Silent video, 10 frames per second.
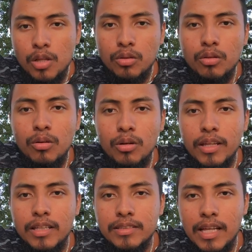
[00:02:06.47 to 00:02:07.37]
Todo lo
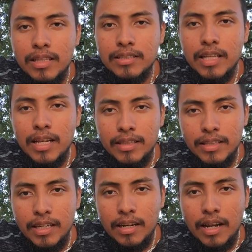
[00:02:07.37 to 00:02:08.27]
que desates en la
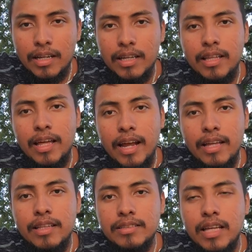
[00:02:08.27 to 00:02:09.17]
tierra
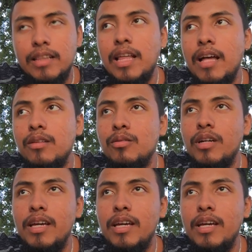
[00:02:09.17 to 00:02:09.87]
quedará desatado